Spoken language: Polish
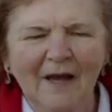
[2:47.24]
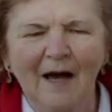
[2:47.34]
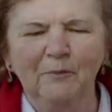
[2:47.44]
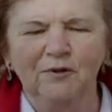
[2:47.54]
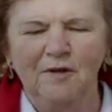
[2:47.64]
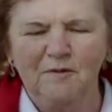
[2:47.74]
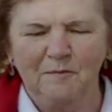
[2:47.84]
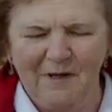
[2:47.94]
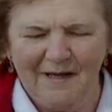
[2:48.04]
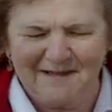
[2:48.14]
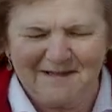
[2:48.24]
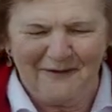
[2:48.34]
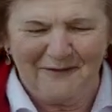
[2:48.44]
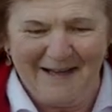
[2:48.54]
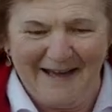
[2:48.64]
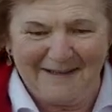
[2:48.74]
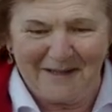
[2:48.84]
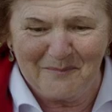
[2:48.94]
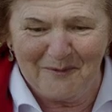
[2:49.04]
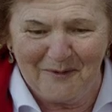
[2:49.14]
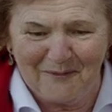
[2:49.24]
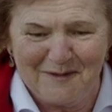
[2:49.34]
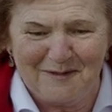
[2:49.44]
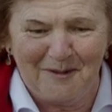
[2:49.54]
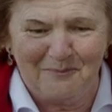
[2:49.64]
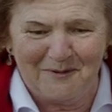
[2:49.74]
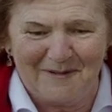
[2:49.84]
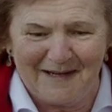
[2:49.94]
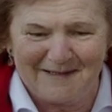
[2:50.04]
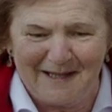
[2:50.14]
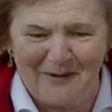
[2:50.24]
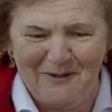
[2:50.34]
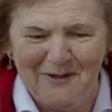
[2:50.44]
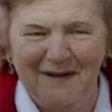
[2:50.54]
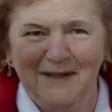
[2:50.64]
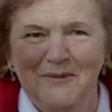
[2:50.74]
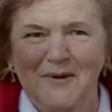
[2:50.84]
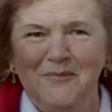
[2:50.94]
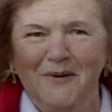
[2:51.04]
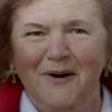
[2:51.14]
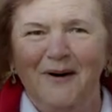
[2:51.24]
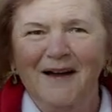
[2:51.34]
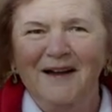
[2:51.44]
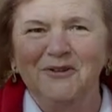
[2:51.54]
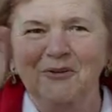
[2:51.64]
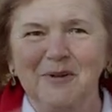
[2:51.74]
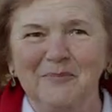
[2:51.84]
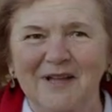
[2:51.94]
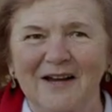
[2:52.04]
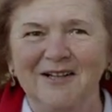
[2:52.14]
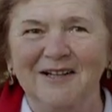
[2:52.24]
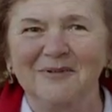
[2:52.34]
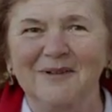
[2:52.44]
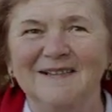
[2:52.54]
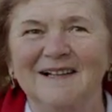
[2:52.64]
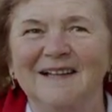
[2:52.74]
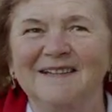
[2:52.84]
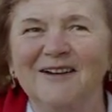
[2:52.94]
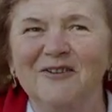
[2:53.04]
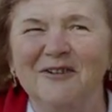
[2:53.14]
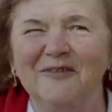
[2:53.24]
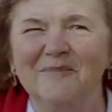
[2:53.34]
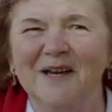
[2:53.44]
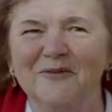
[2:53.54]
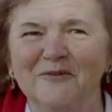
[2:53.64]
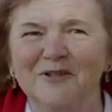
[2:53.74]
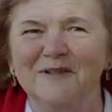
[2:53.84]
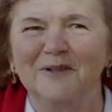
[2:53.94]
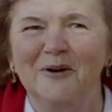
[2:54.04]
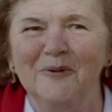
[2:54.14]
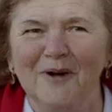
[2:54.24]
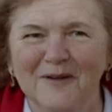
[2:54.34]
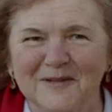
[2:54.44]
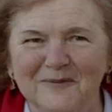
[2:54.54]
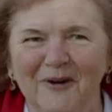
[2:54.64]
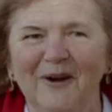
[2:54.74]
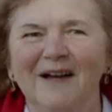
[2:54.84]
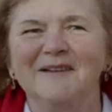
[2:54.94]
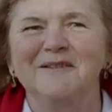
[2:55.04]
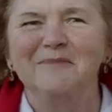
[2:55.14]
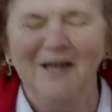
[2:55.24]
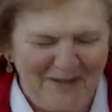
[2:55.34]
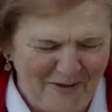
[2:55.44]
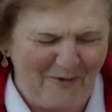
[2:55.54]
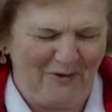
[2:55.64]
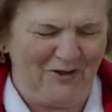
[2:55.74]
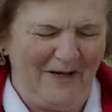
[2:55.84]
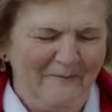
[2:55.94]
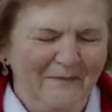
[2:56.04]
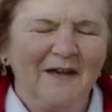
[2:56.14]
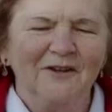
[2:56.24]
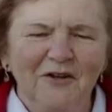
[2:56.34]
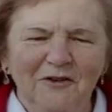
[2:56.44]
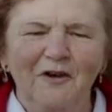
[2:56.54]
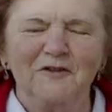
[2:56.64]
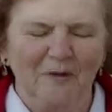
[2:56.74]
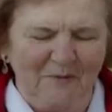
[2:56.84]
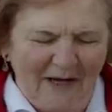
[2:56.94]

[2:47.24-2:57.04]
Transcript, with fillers: a potem z pieca wyjęte było, wszystko pozrastało, nie wiadomo było, który ptaszek, który... Dlatego, że w piecu wszystko urosło, zmieniło się się. No i to są